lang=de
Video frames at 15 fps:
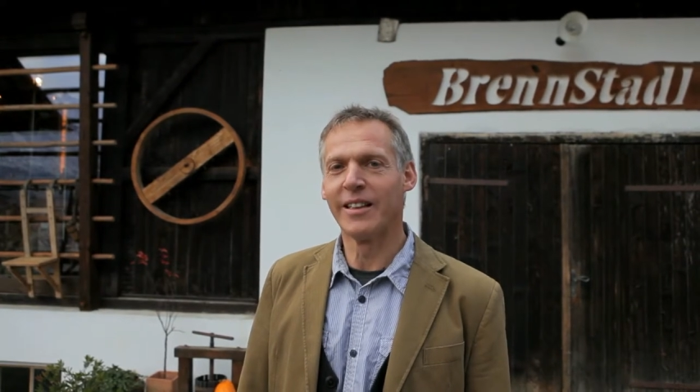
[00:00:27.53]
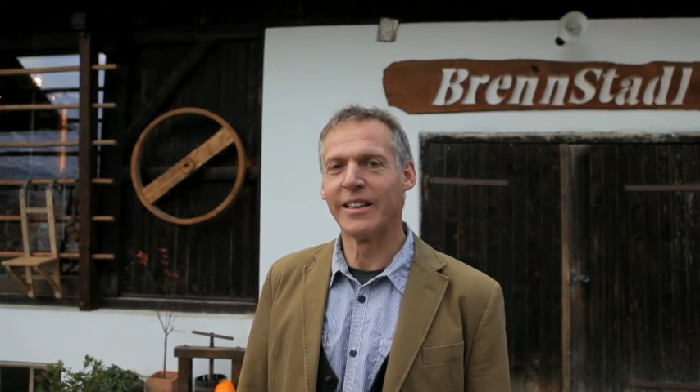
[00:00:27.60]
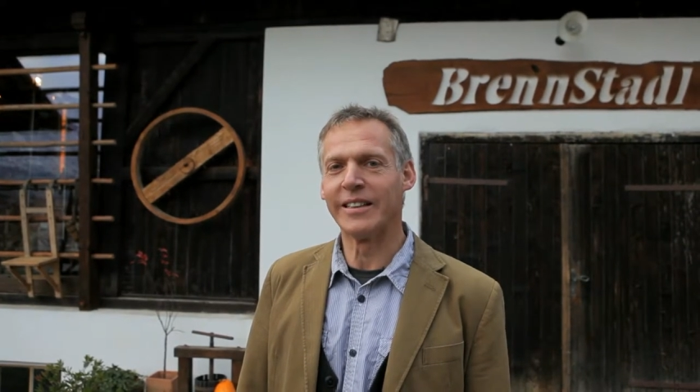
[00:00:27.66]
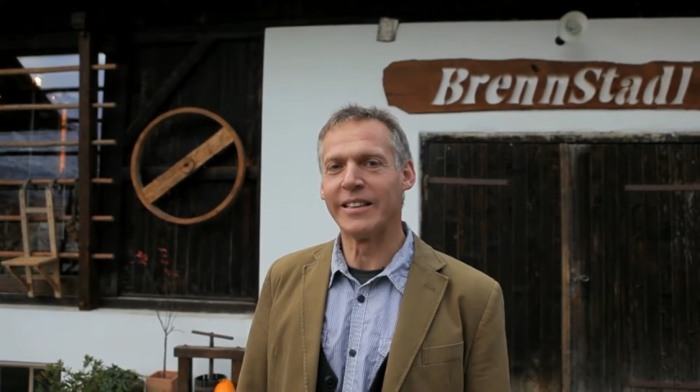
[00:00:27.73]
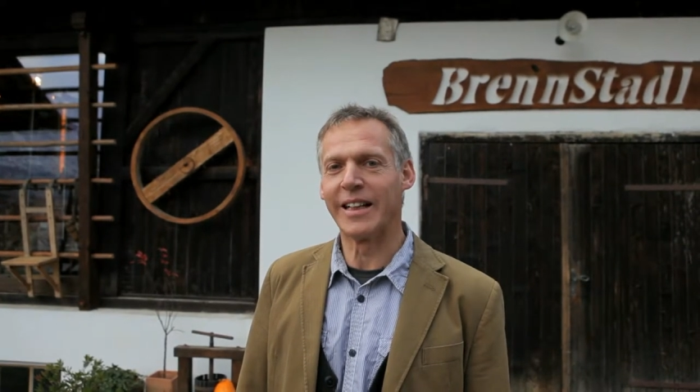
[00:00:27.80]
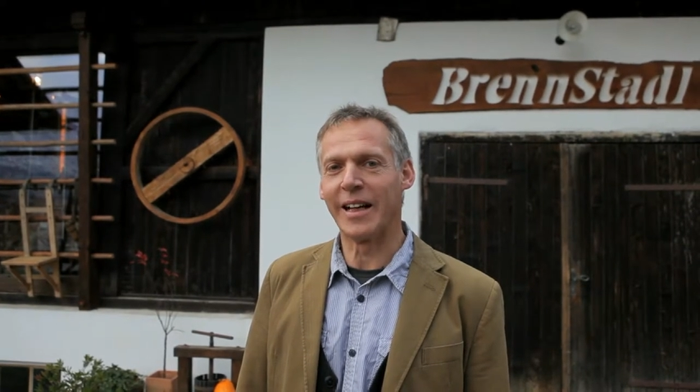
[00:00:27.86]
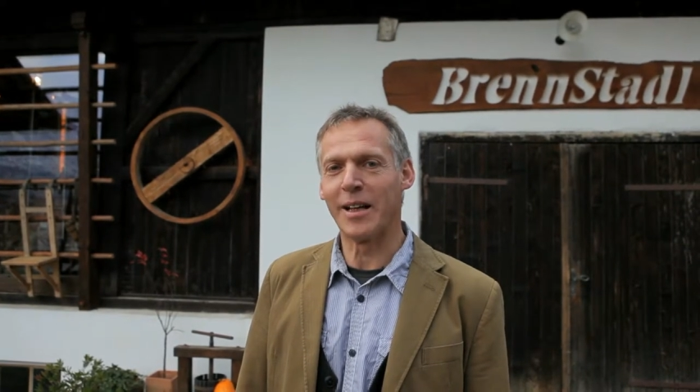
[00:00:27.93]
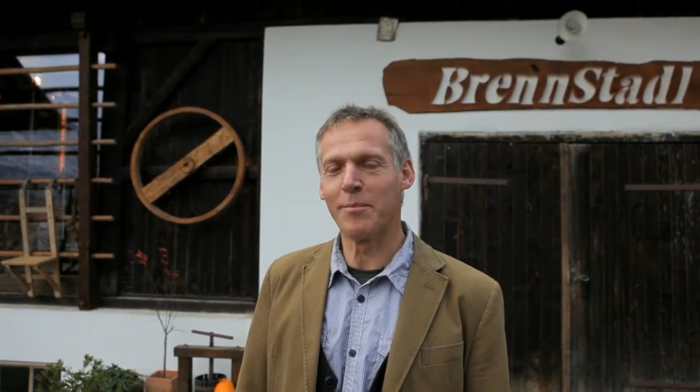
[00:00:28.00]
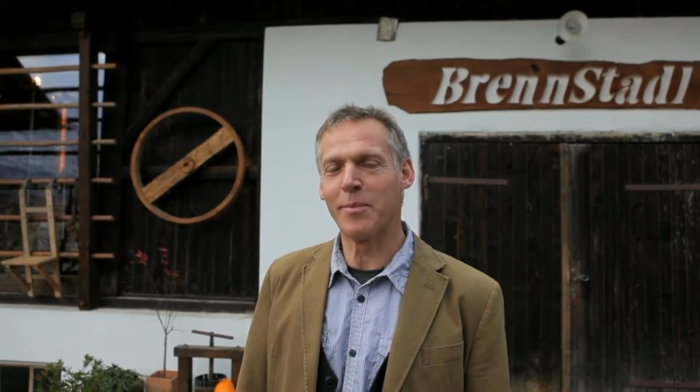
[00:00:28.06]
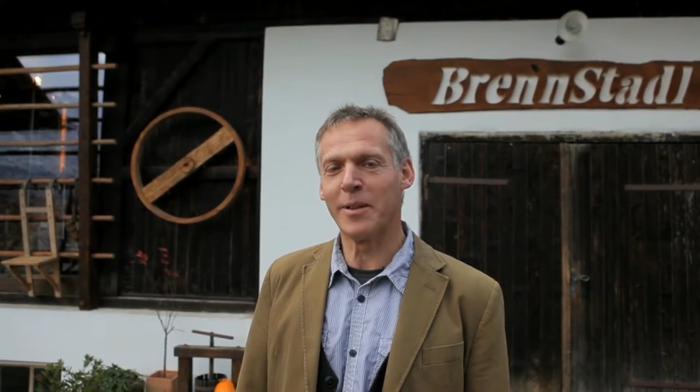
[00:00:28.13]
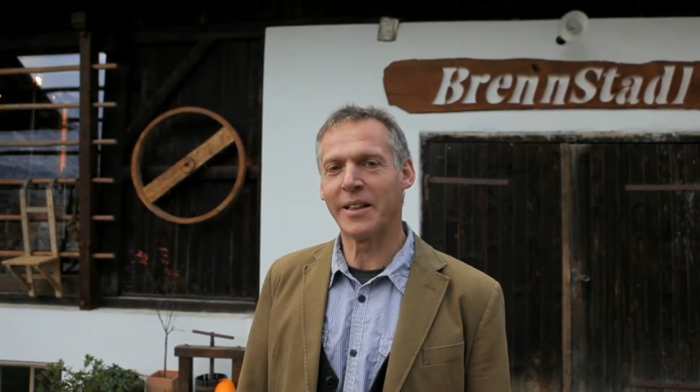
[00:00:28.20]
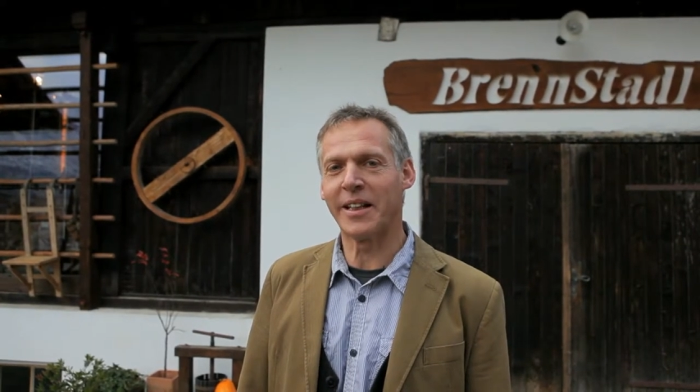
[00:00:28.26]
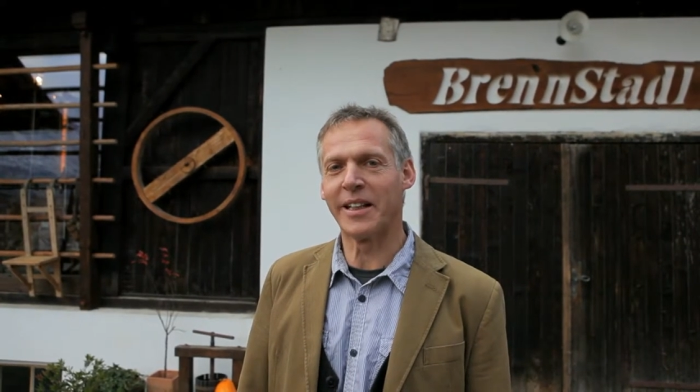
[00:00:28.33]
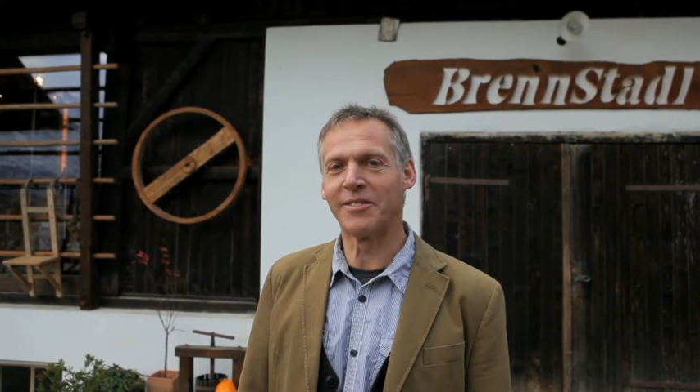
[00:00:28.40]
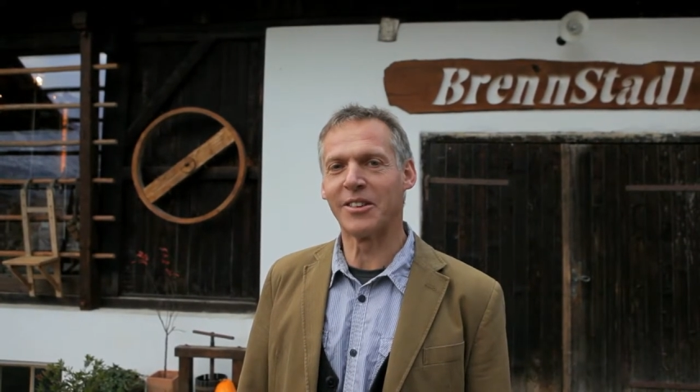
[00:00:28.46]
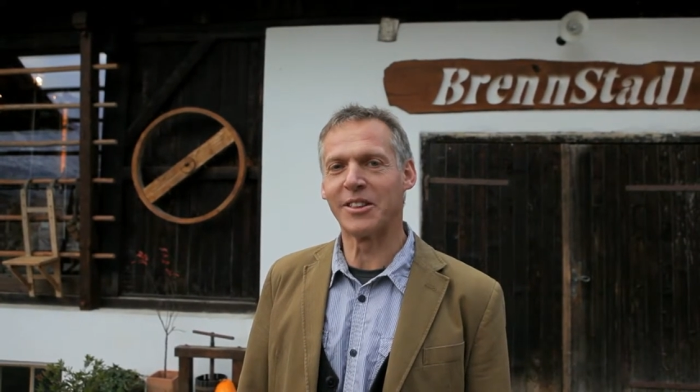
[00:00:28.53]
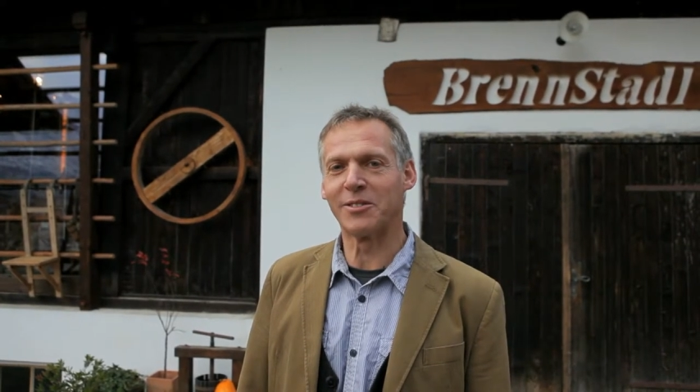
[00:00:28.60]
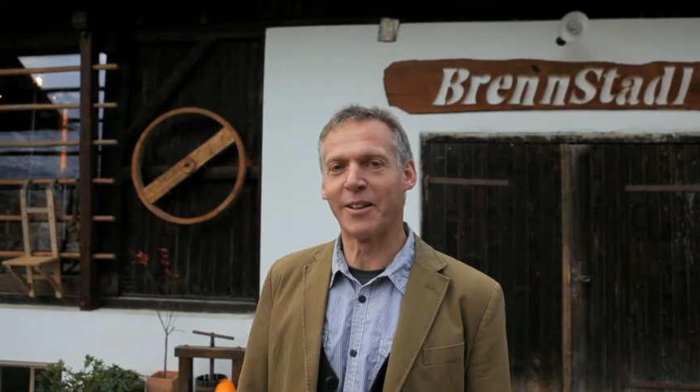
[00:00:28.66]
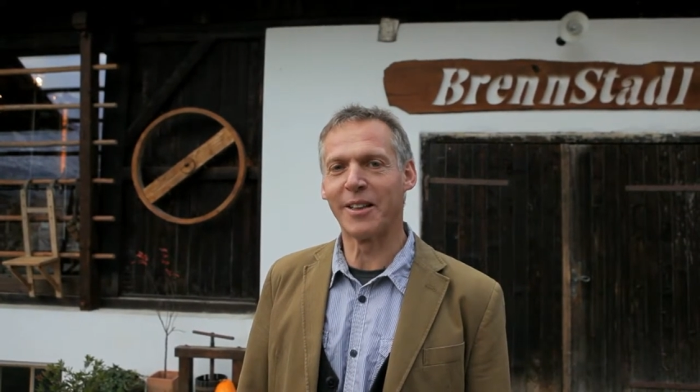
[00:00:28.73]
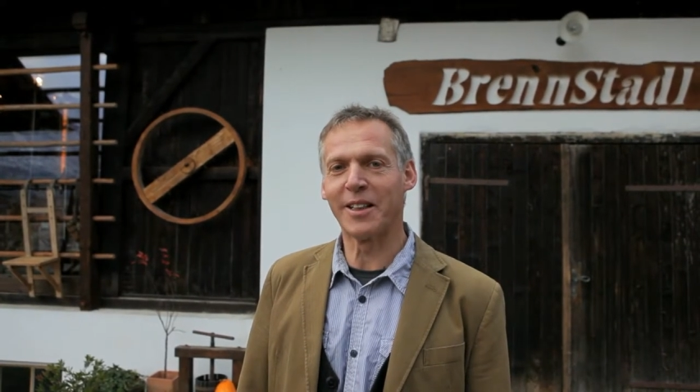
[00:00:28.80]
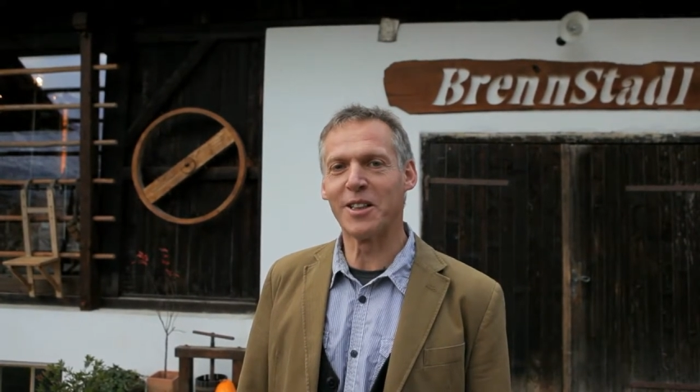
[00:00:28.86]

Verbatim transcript: in Geinberg, etwa zwei